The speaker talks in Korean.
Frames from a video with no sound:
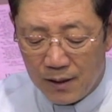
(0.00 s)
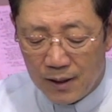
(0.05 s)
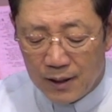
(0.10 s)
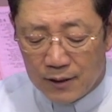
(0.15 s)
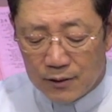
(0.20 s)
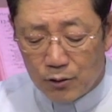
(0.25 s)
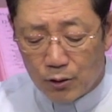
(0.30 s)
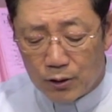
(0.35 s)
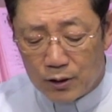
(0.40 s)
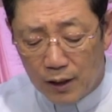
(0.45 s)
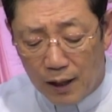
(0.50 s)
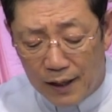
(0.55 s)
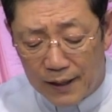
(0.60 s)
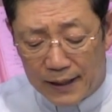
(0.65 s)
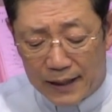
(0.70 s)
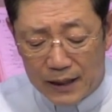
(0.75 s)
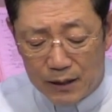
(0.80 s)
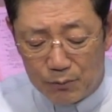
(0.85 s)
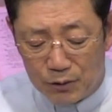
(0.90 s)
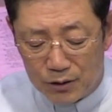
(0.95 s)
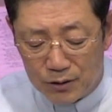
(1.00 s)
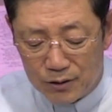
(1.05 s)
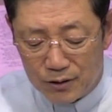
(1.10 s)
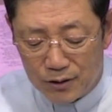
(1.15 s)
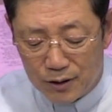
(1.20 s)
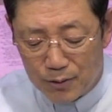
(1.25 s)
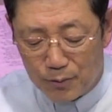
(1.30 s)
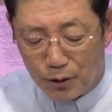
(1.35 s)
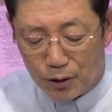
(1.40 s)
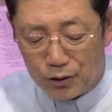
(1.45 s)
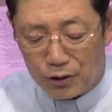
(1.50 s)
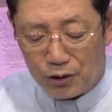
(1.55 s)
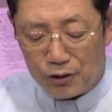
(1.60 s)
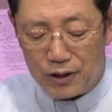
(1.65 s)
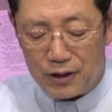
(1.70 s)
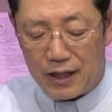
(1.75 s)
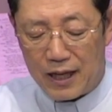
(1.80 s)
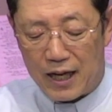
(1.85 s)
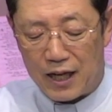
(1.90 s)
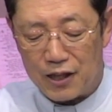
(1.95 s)
또그 하나님은 여러분 어떤
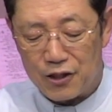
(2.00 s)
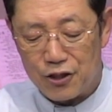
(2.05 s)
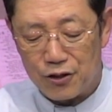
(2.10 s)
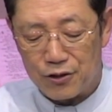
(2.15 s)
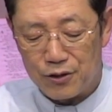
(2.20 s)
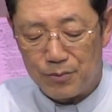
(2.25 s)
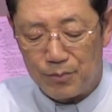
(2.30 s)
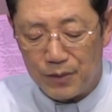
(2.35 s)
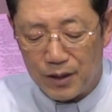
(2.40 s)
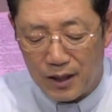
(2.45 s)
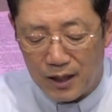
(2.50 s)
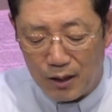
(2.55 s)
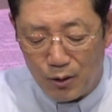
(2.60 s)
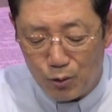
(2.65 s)
일을 행하셨습니까?